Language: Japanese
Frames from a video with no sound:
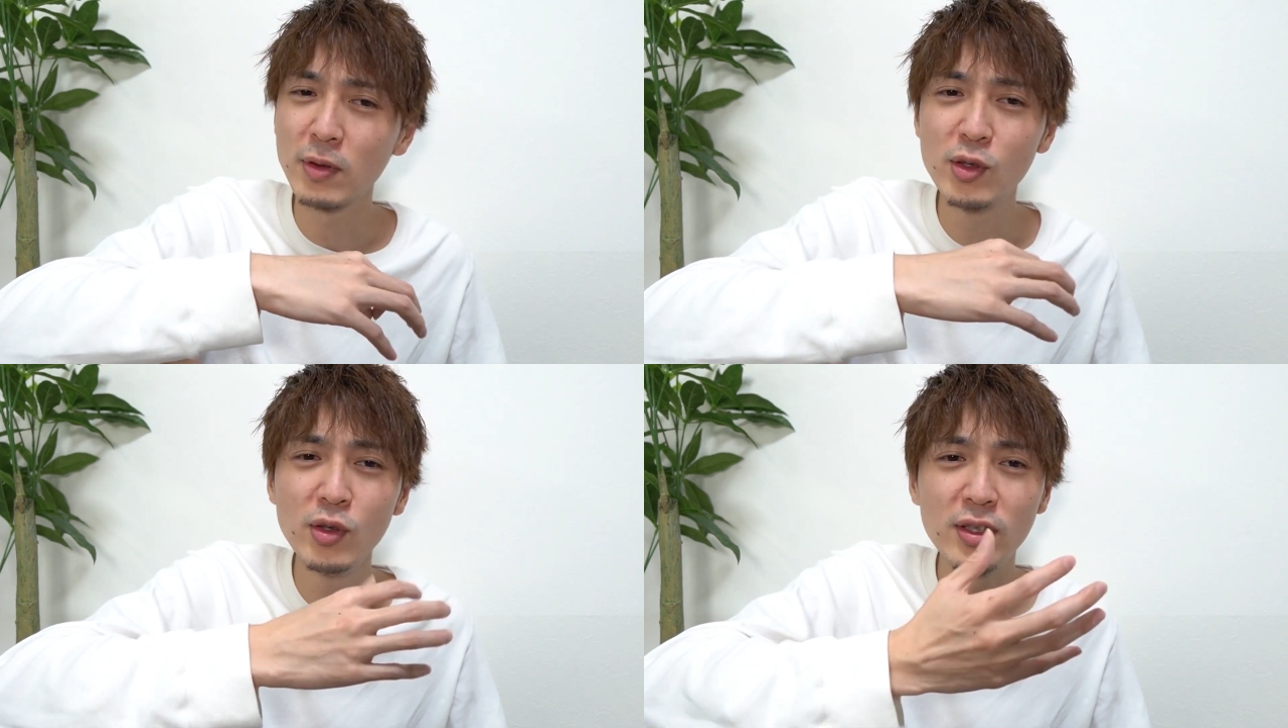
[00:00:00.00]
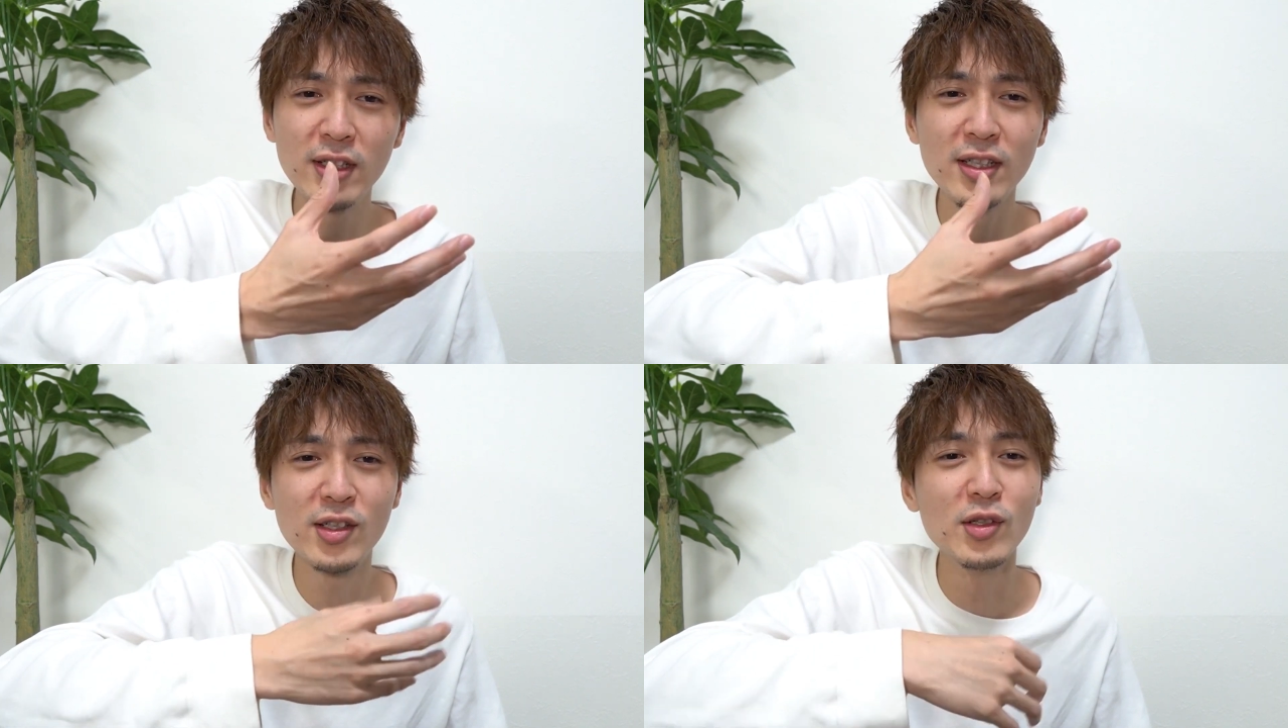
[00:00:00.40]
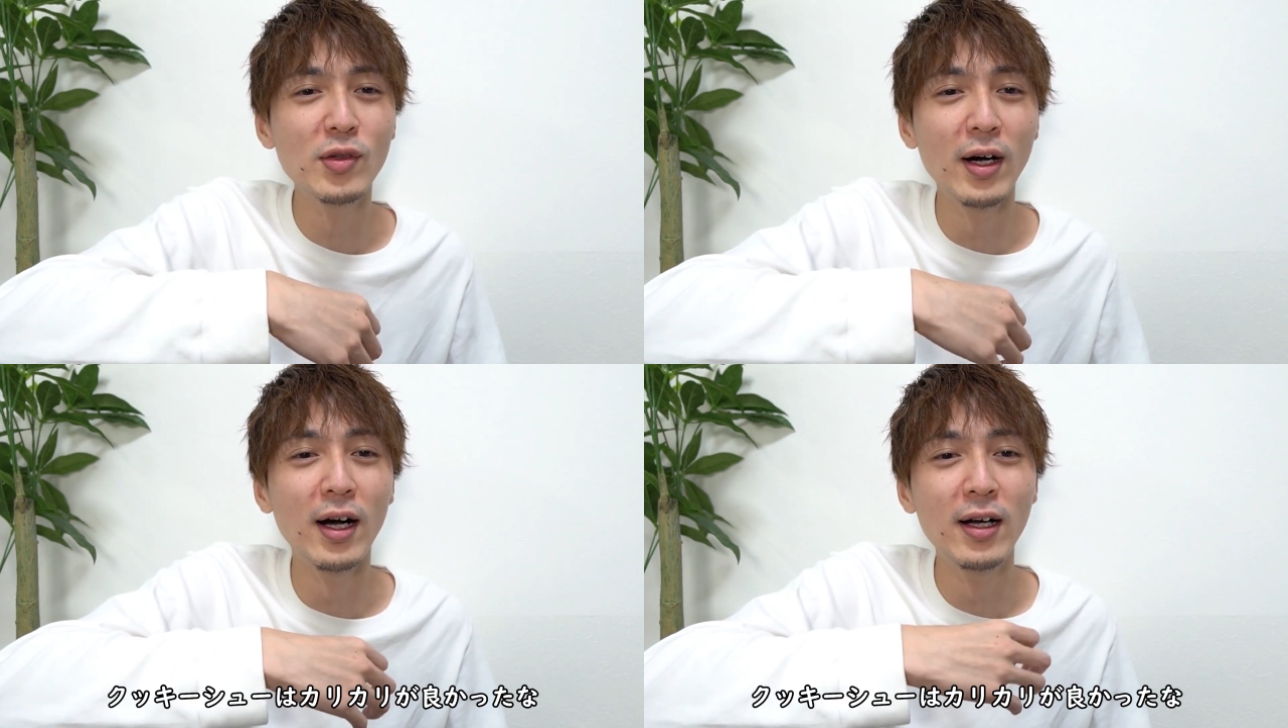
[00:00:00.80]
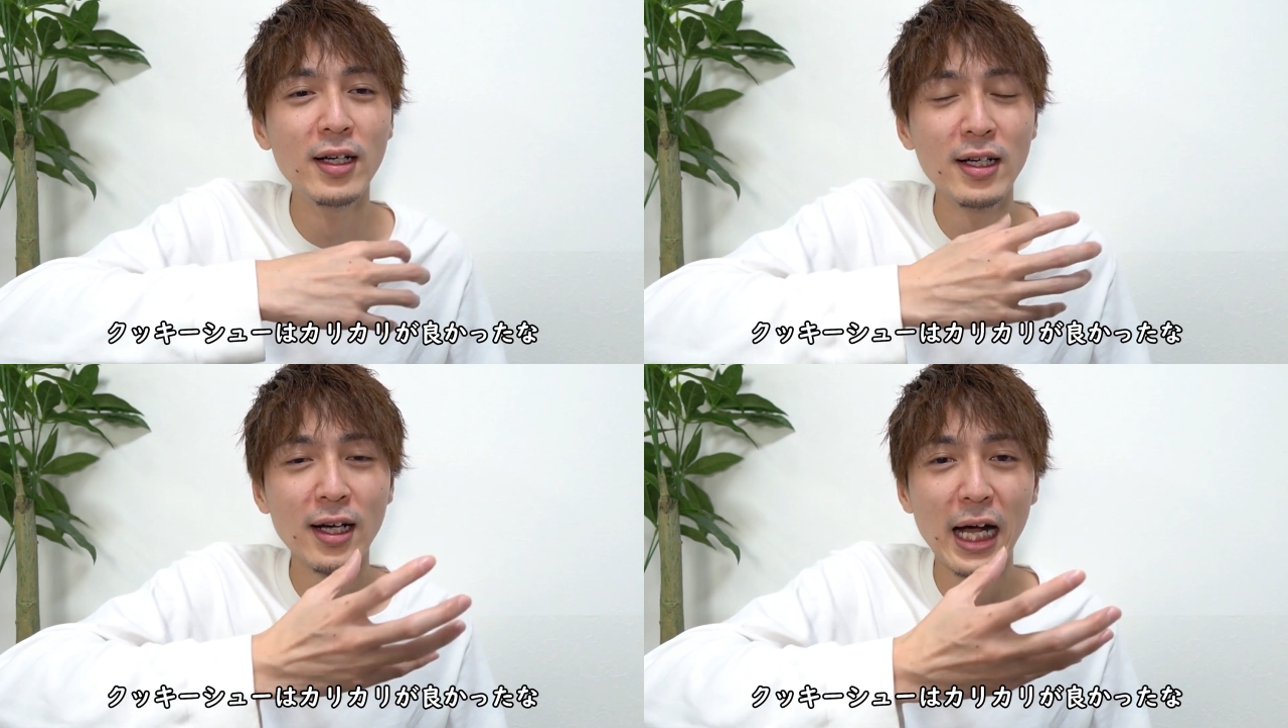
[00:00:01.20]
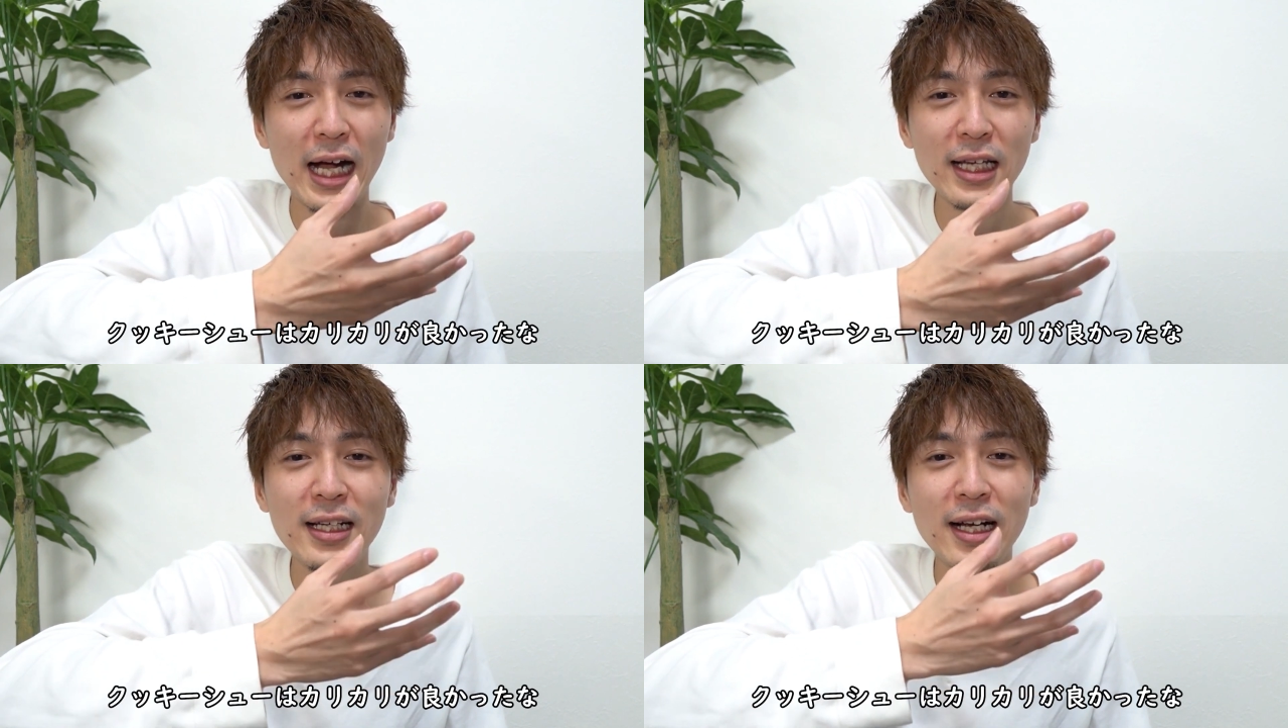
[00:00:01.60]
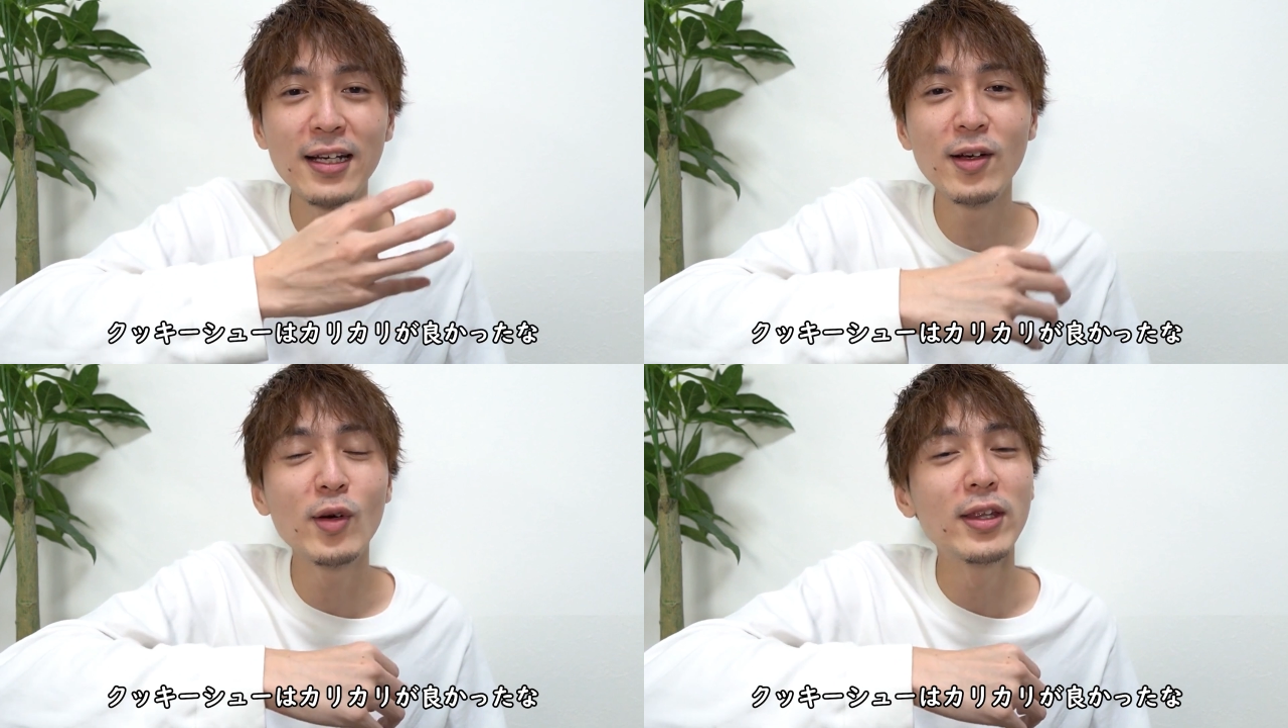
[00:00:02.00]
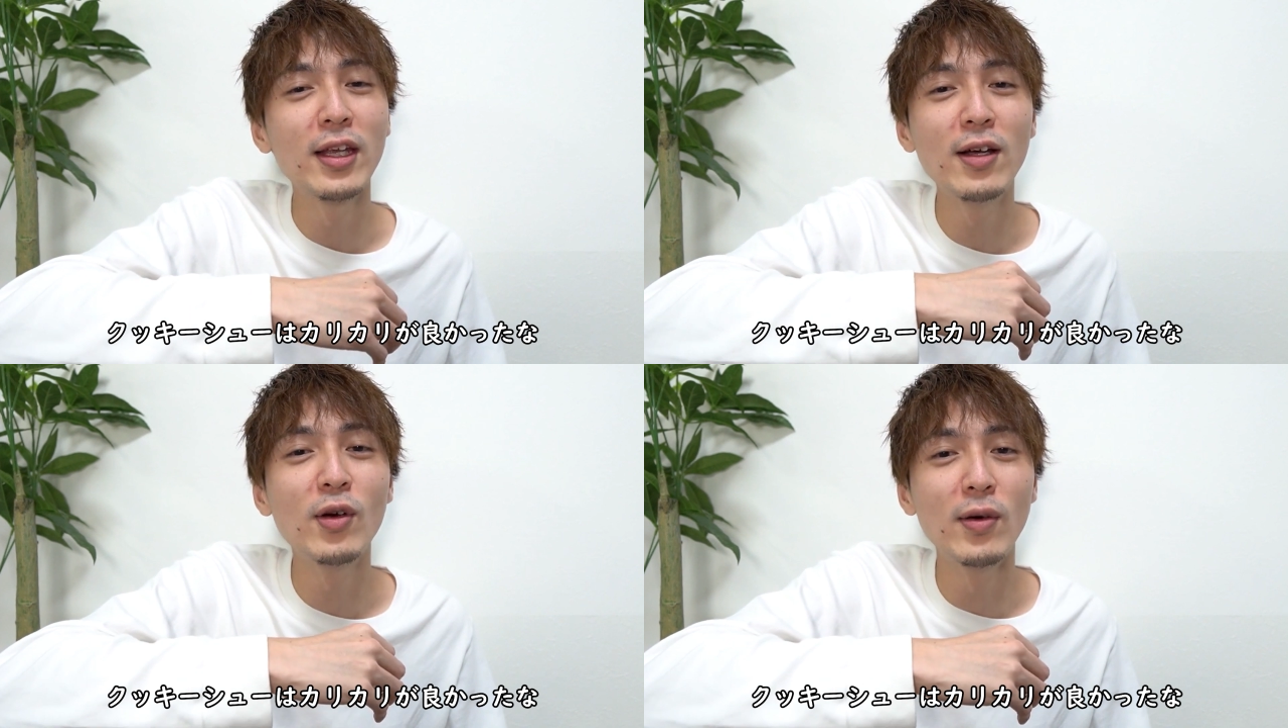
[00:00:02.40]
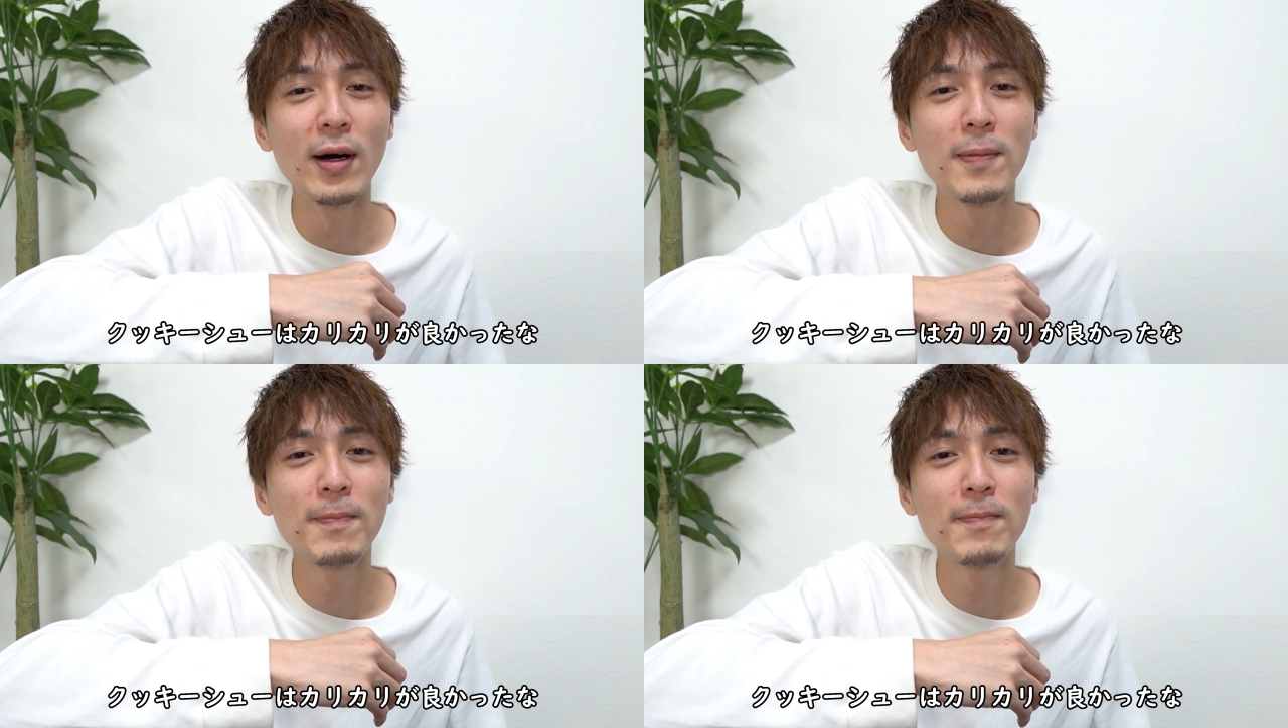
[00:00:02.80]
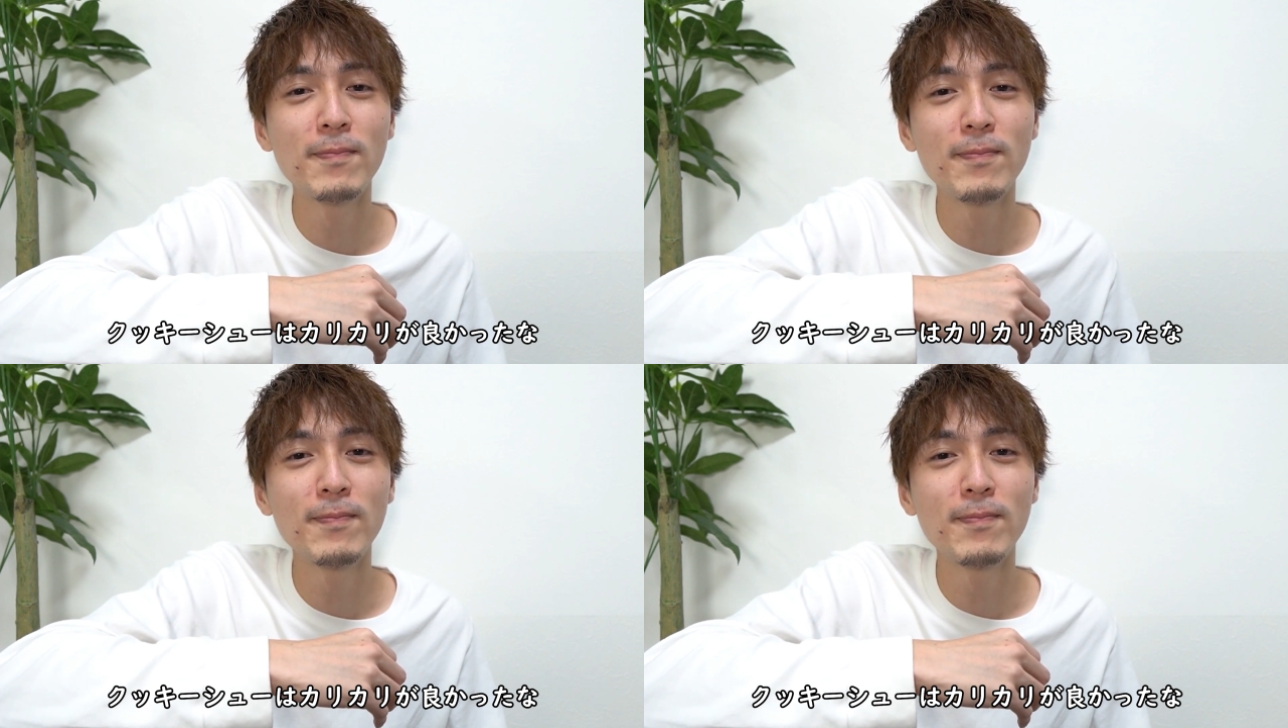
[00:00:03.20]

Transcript: やっぱクッキーシューは、カリカリが良かったな、俺は。